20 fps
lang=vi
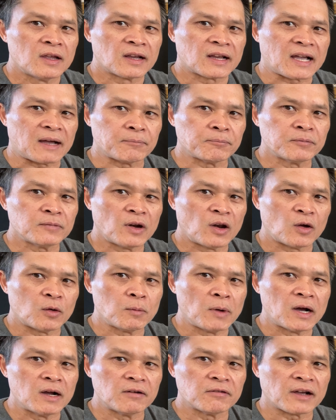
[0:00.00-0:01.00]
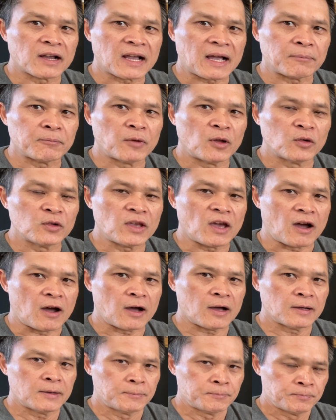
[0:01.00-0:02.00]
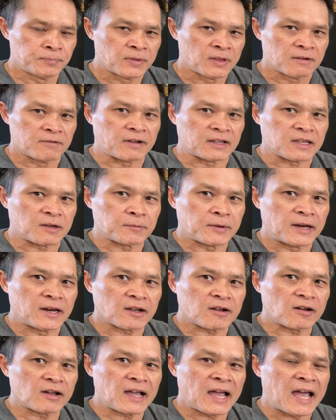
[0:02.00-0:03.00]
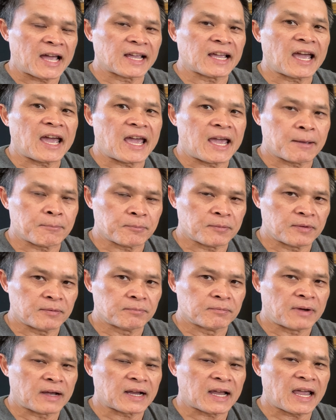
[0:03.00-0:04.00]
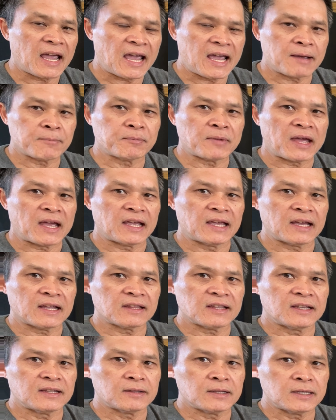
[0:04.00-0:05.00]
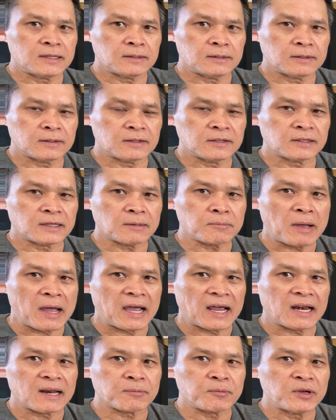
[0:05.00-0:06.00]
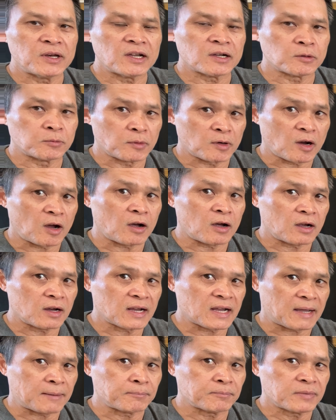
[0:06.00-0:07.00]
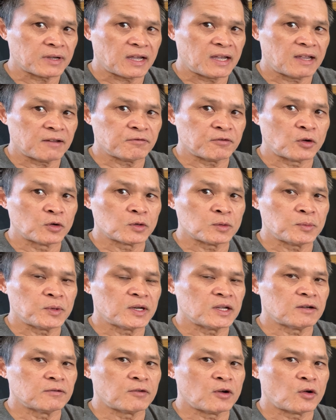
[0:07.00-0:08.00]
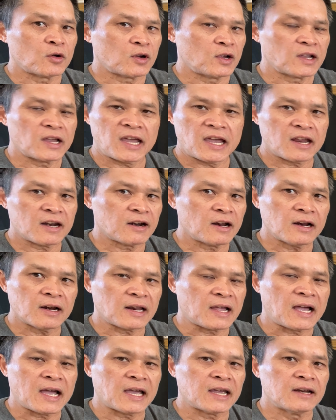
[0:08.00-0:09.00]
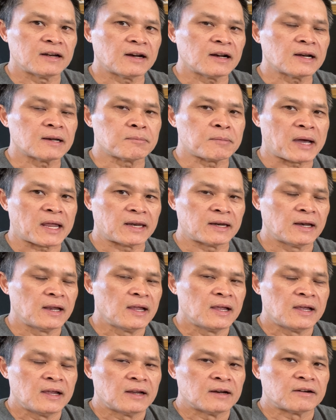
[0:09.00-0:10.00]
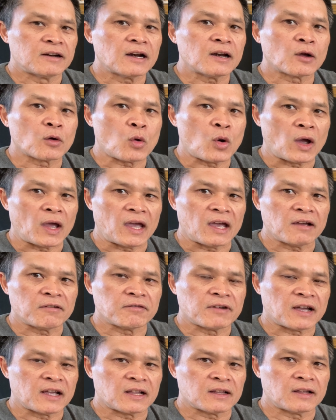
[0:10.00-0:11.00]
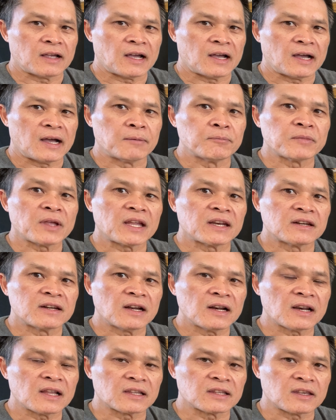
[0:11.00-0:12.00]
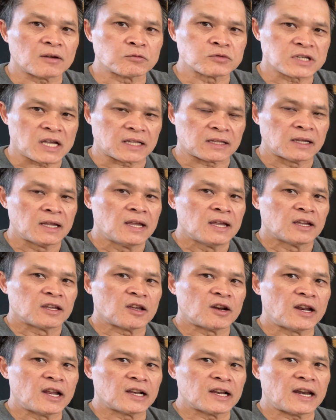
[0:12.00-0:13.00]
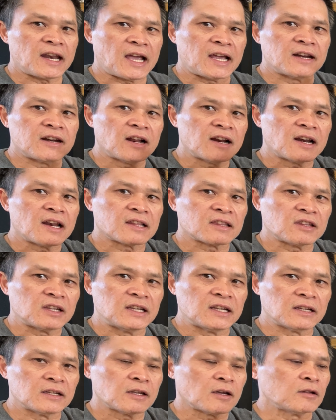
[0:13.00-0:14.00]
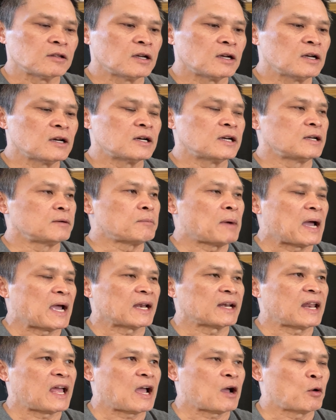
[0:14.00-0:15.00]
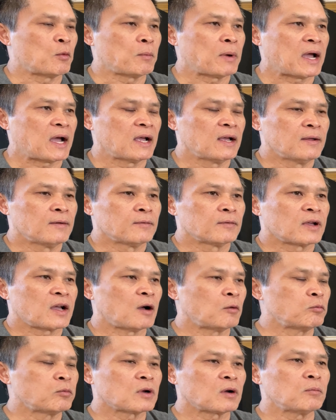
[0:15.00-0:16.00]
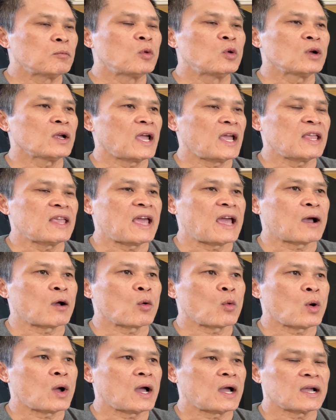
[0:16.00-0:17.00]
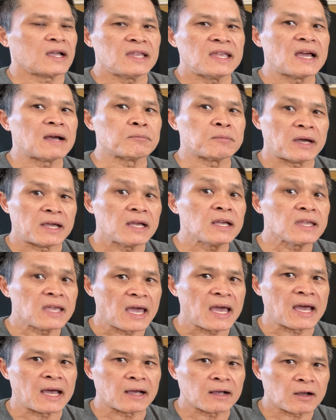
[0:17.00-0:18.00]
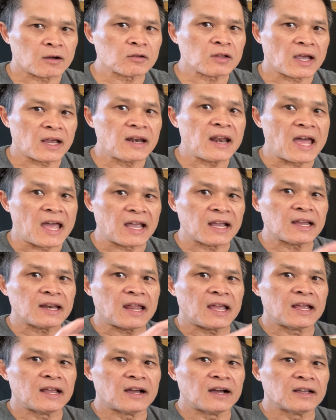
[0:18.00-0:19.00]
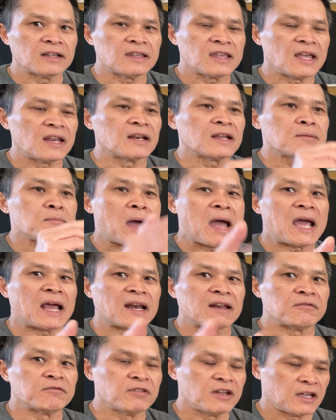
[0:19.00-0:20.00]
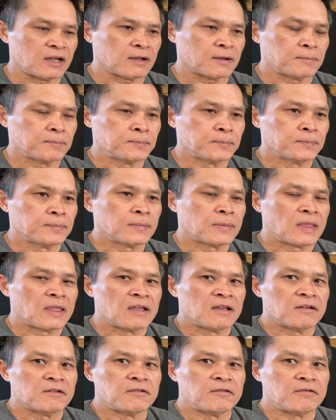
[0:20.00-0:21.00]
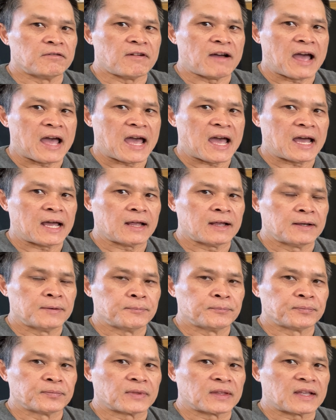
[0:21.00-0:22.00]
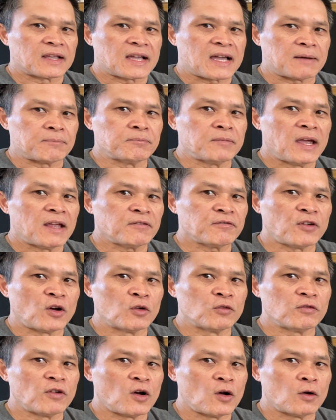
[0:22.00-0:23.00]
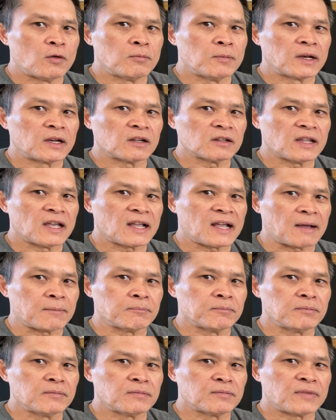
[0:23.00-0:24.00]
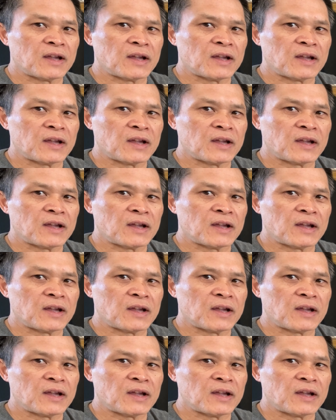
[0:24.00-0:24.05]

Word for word: cắm lỗ bự và cắm lỗ nhỏ và trong này nó có hai cái em mà cái em này á, thì, thì thưa các bạn là Peter cũng có cắm cái headphone của Peter vô rồi nghe rất là hay rất là mạnh rất là khỏe và à, âm thanh rất là trong sạch cho nên cái này rất là tiện cho những người bạn nào mà không có muốn nghe nhạc qua cái dàn máy ở nhà có thể để cái này ở trên cái bàn làm việc và cắm headphone vô mình có thể cắm